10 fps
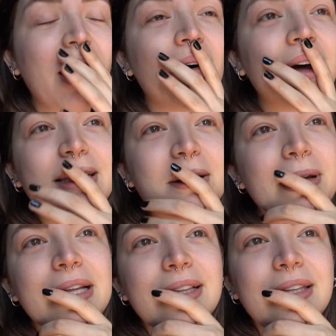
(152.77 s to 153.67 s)
o
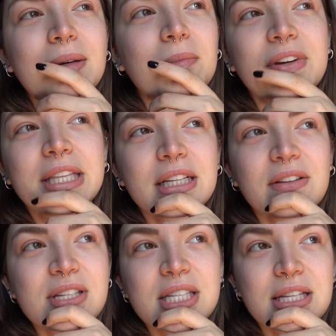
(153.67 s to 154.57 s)
altrimenti mi vedrete
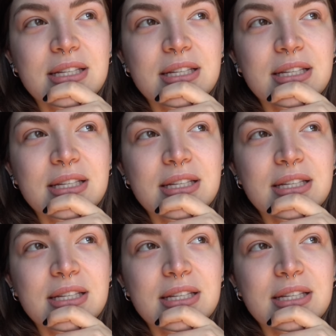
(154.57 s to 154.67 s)
vestita